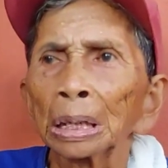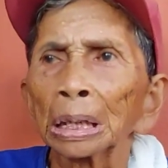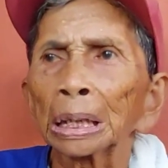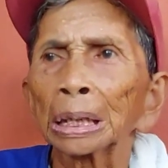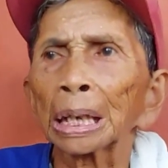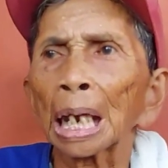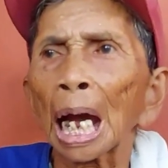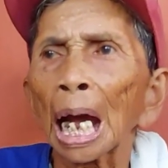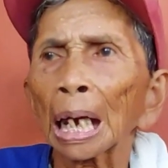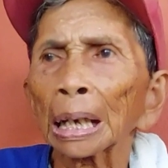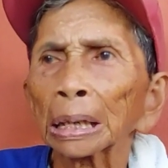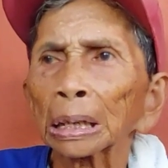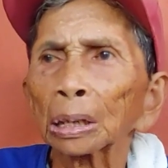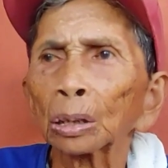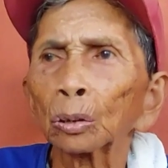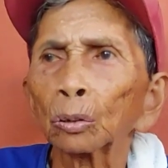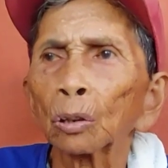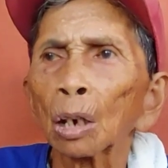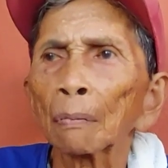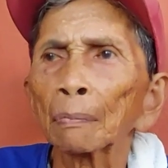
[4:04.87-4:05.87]
Inaakit
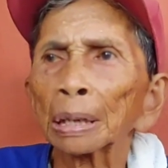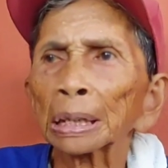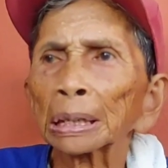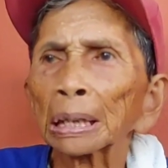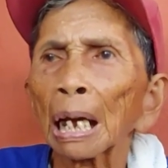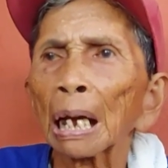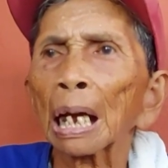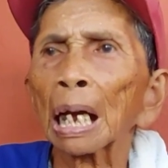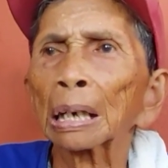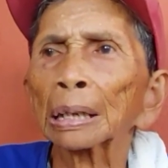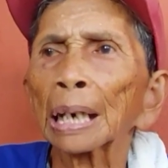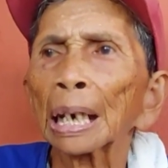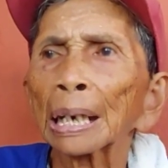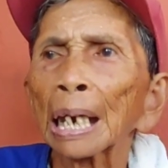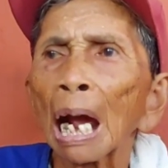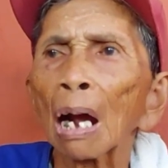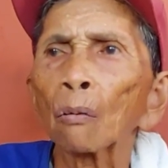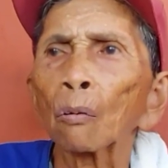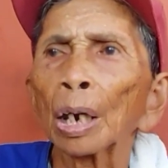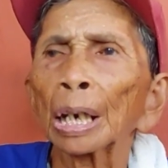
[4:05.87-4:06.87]
nung ama sa
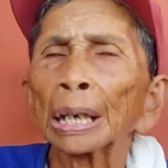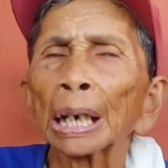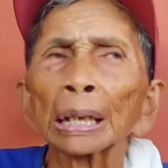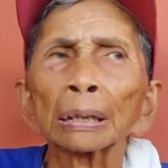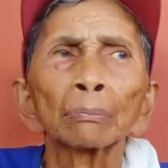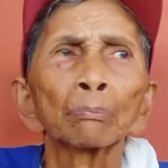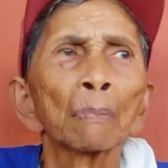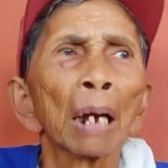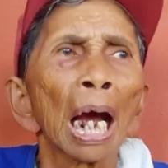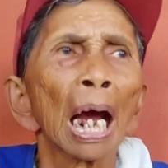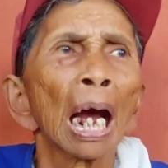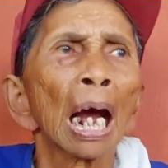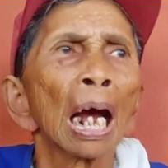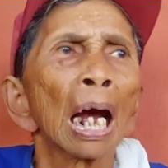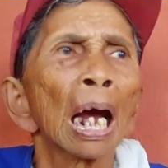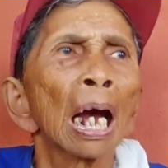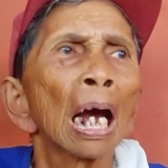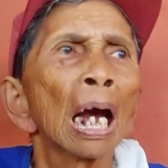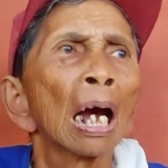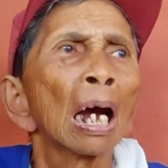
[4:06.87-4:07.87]
danawan at ma,
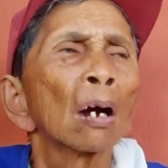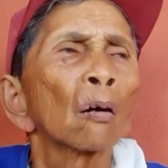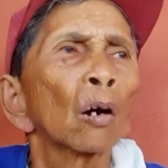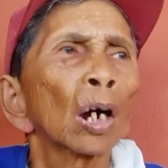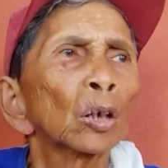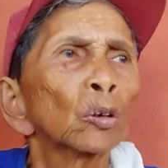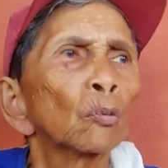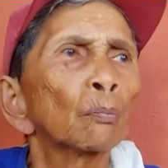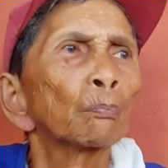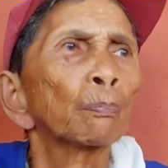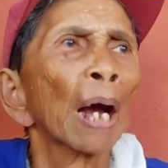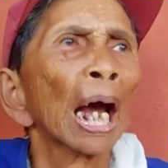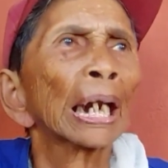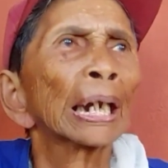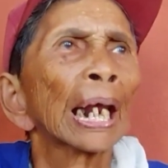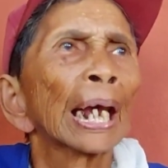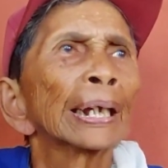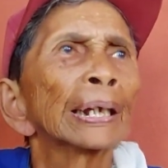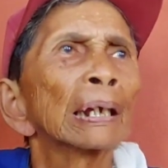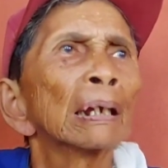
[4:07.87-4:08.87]

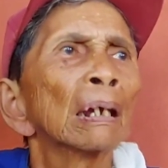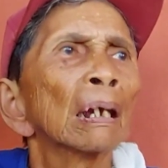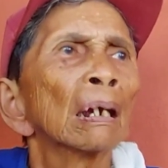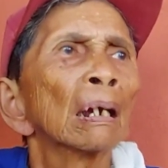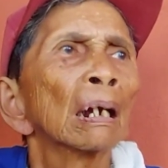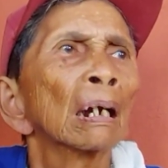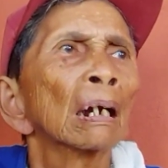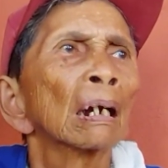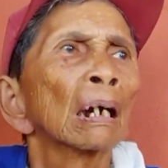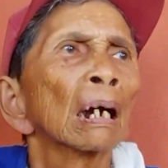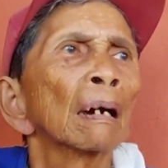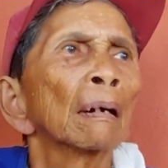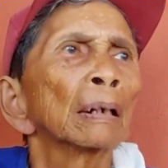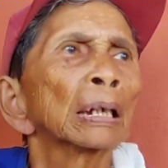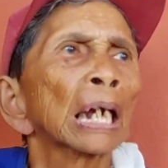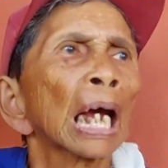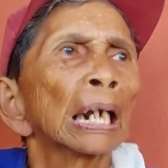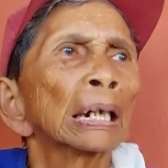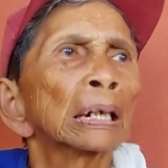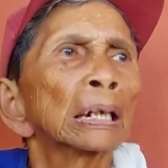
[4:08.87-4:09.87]
panumpalay. Oh. O, oh.
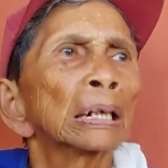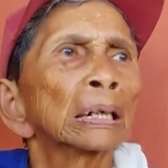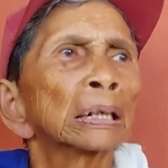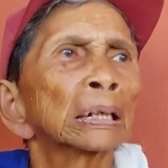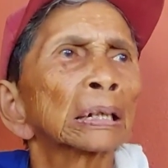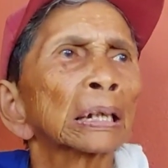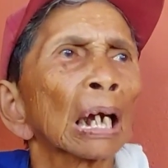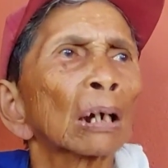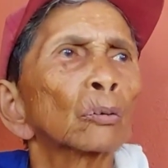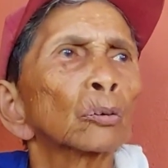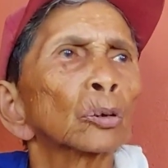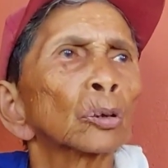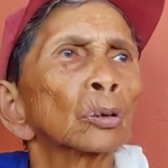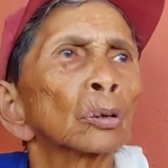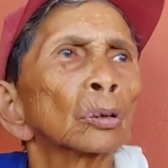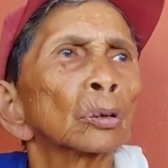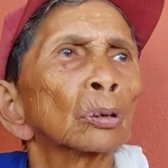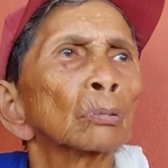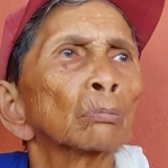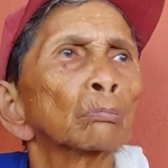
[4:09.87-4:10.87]
Ang sabot.
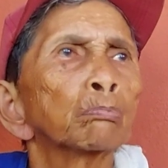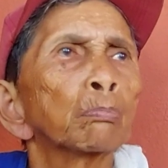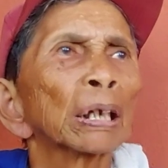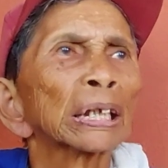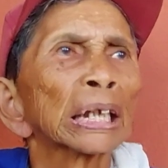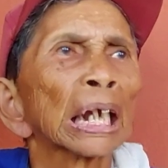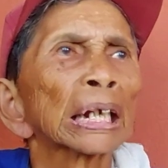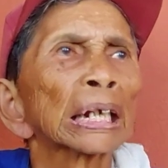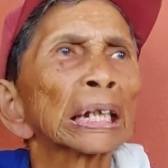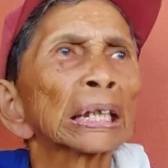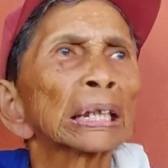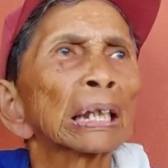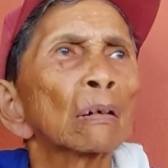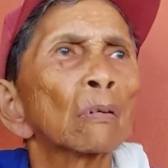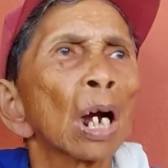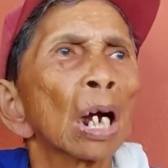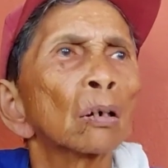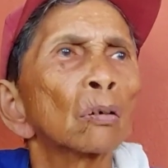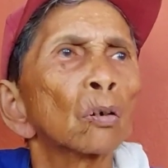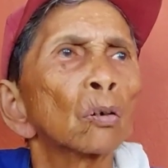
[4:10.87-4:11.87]
masakit daw
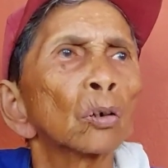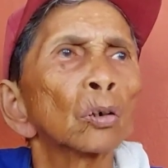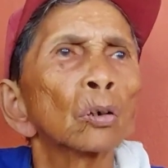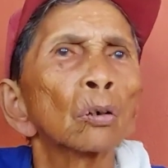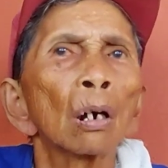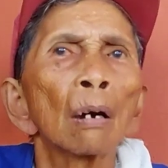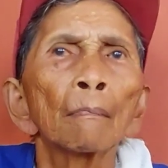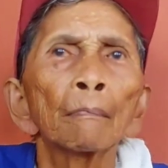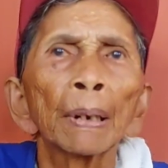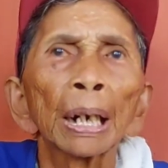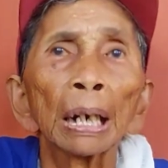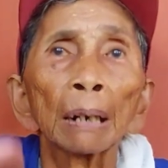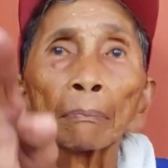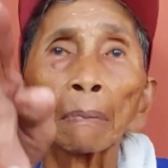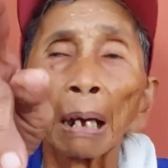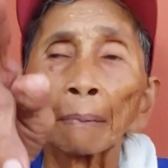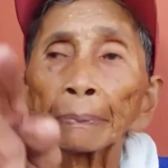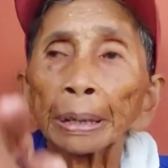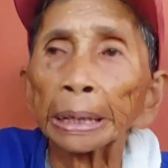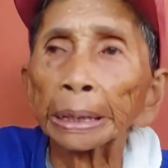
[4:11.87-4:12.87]
ang ulo, ang pala,
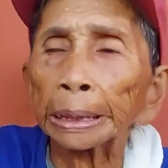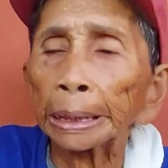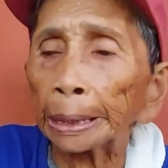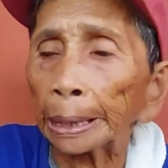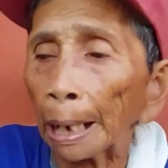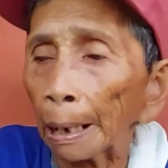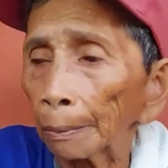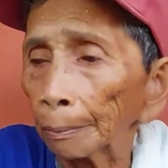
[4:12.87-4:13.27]
mabigti na.